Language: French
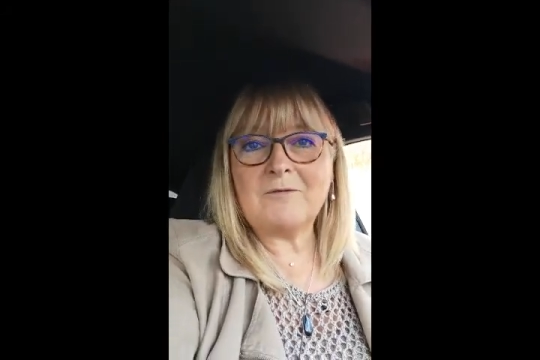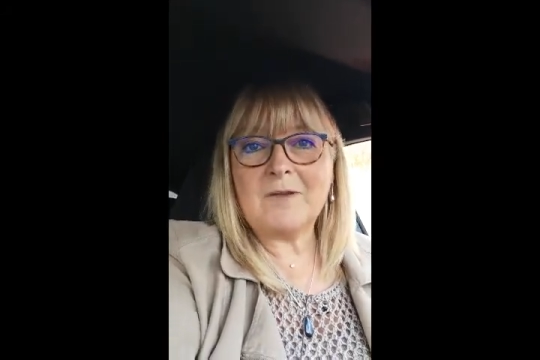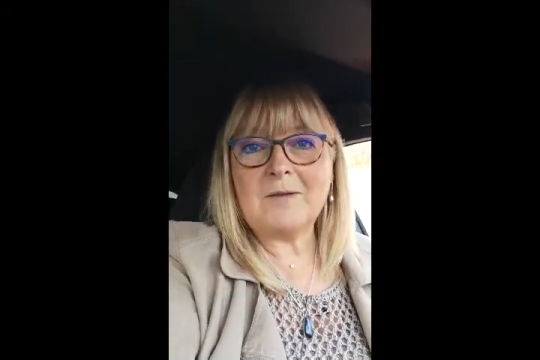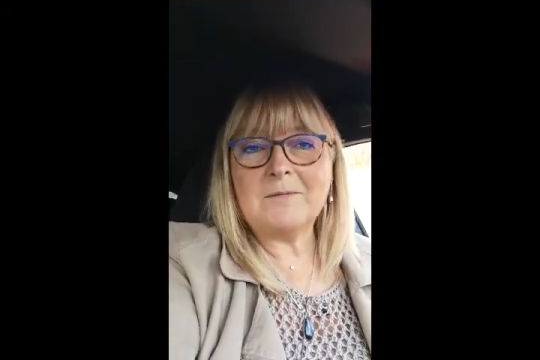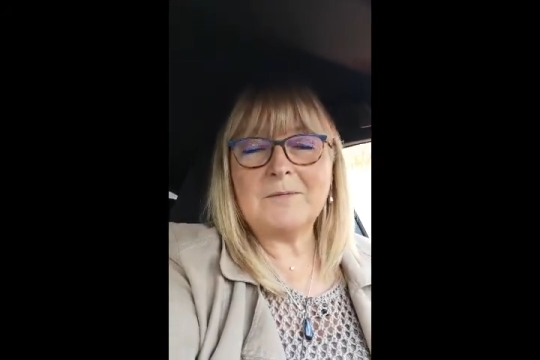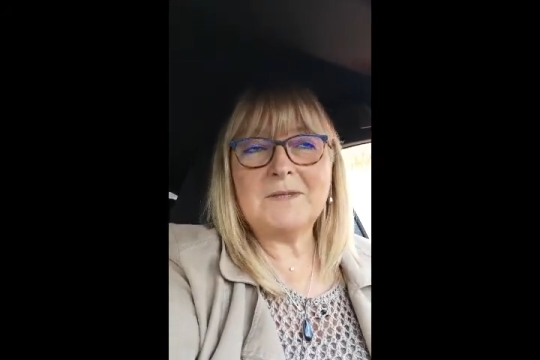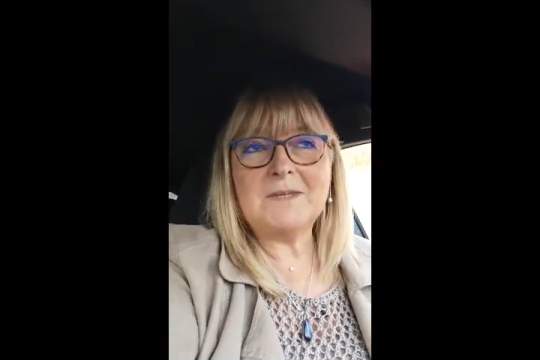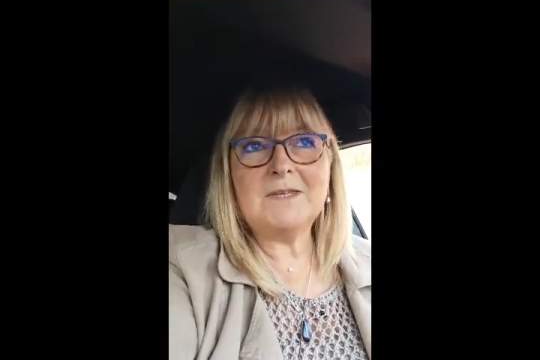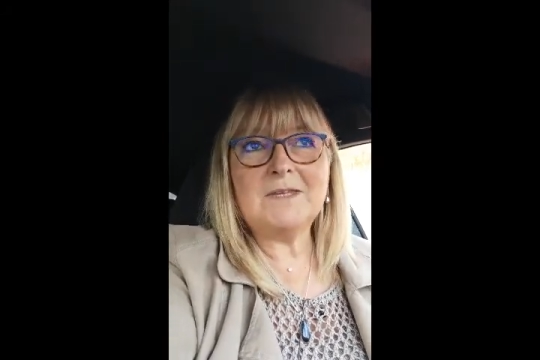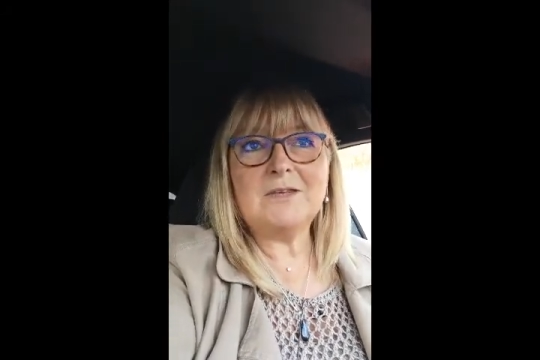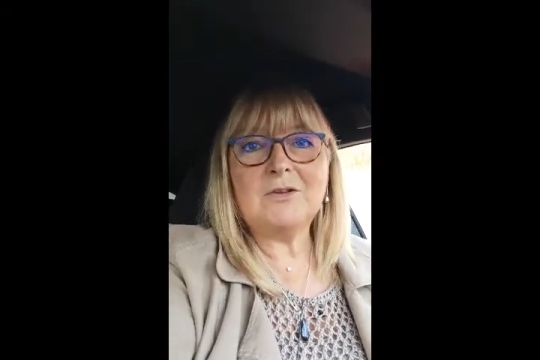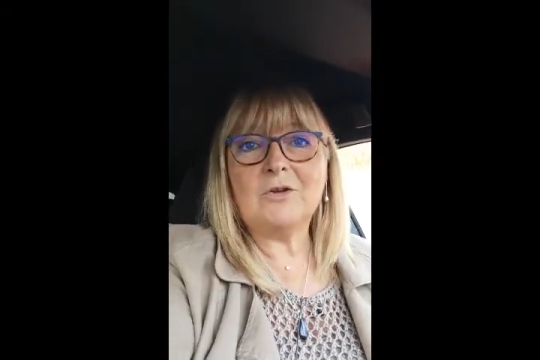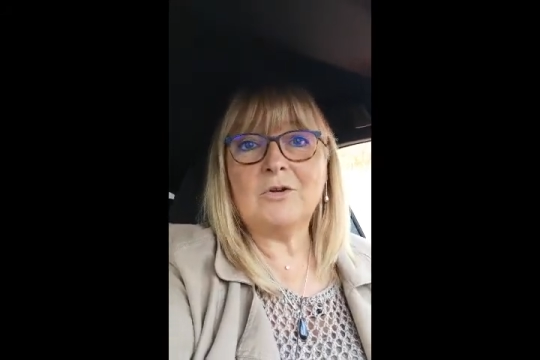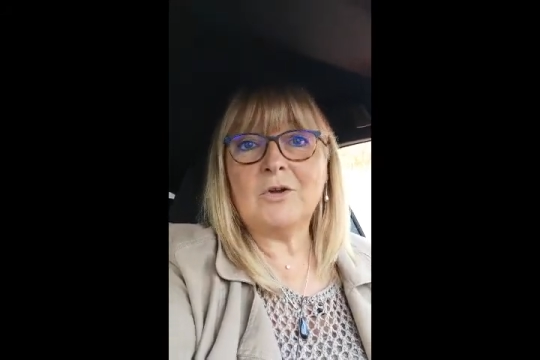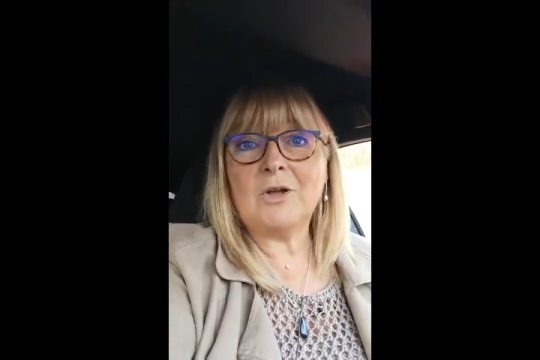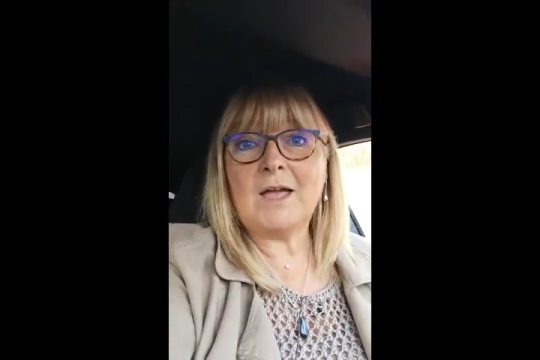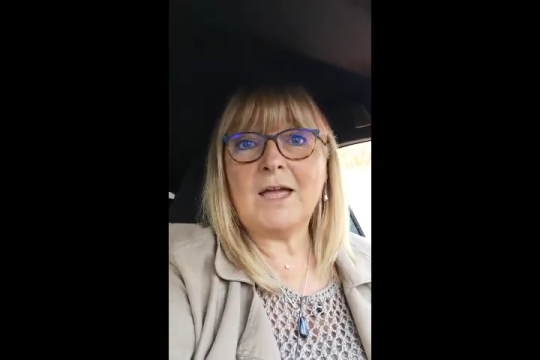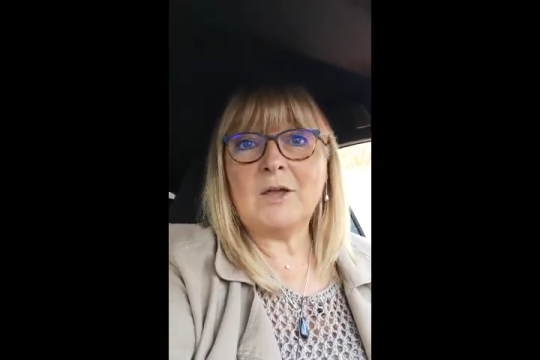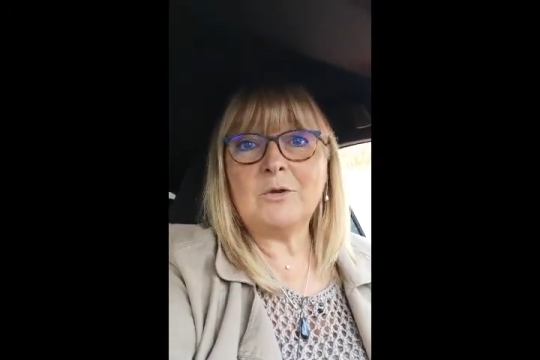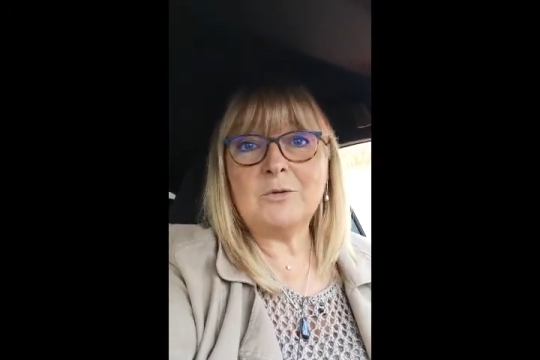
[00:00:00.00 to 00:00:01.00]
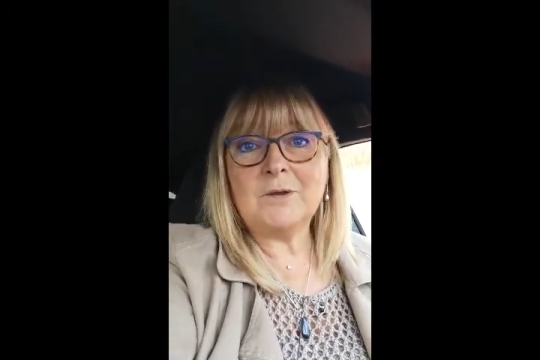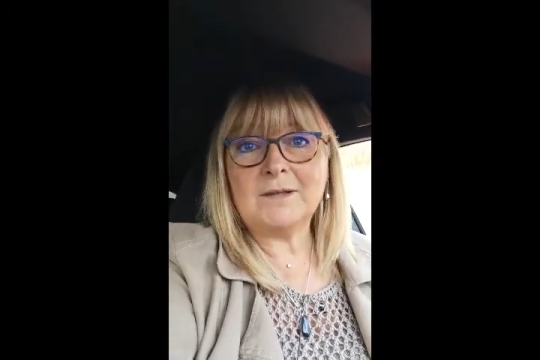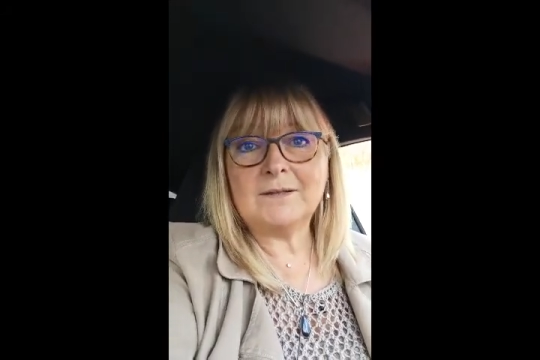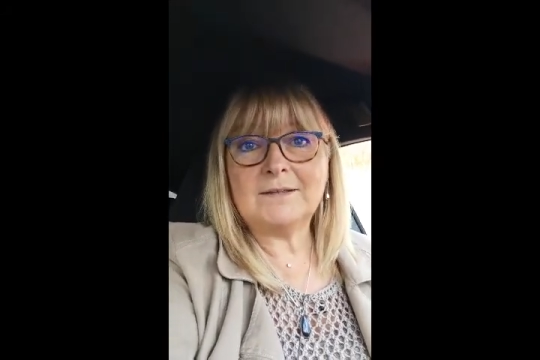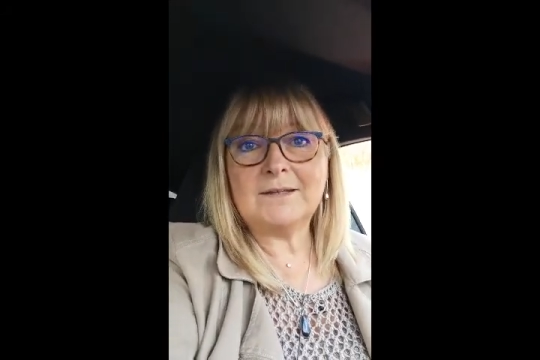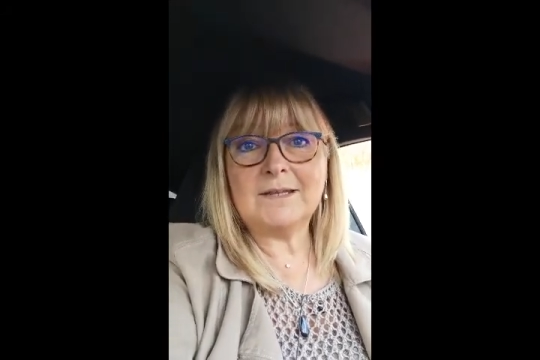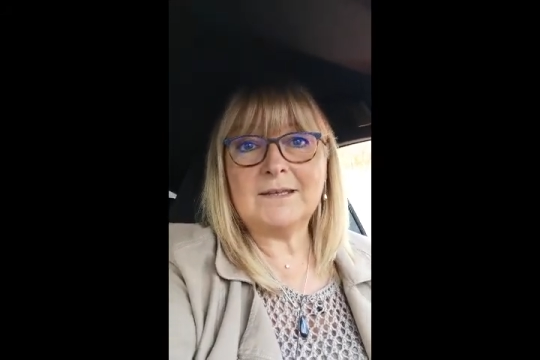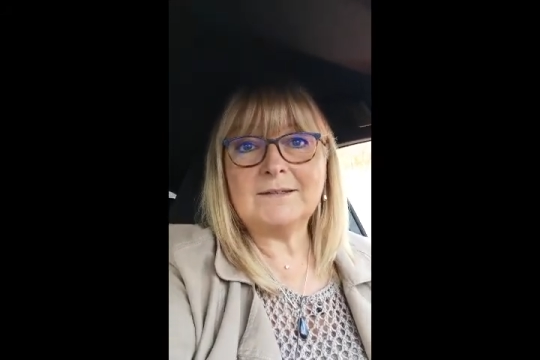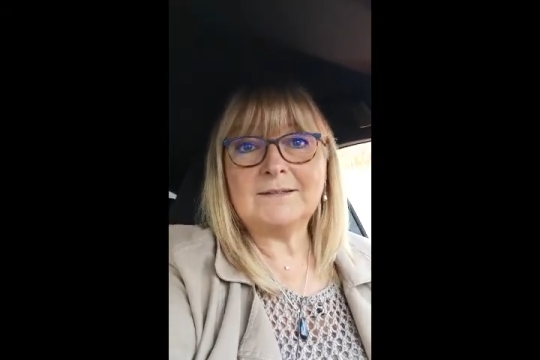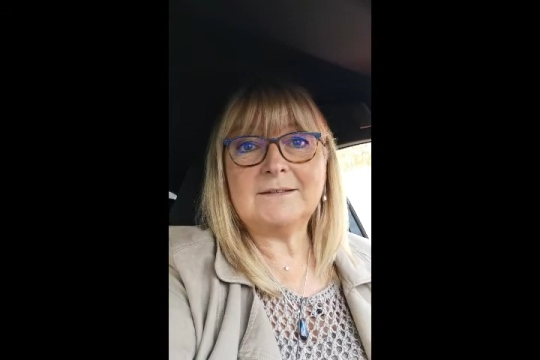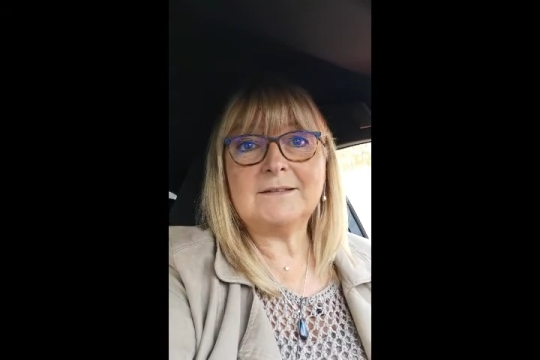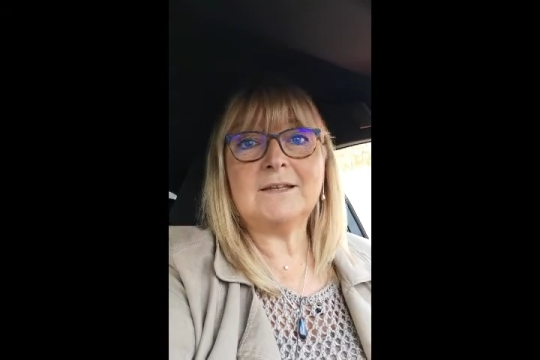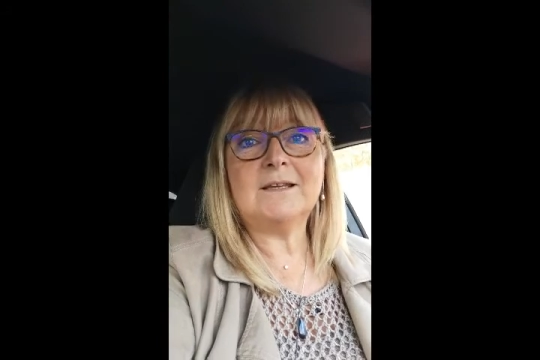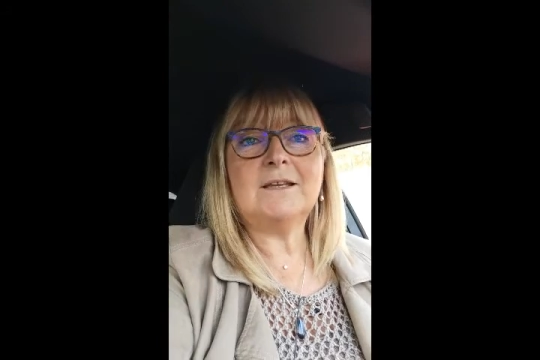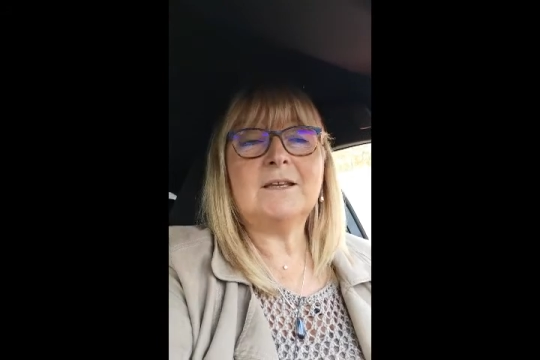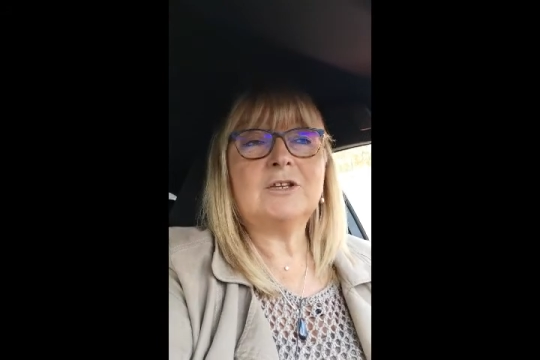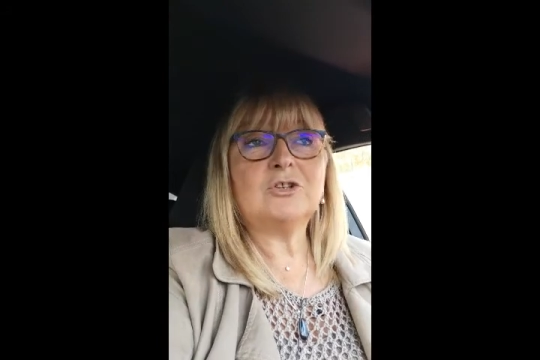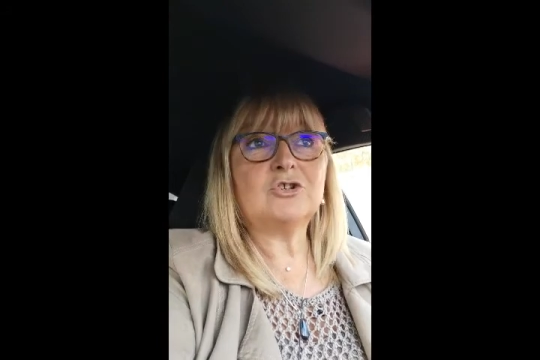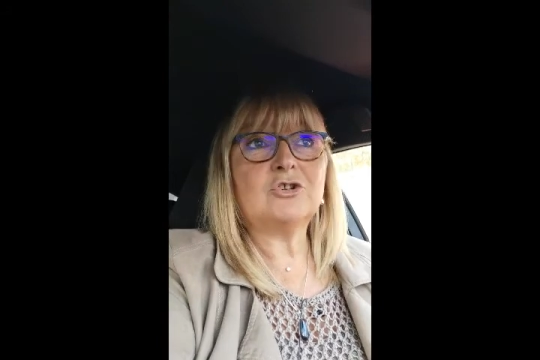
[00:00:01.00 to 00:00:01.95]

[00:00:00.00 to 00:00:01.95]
famille a eu un test,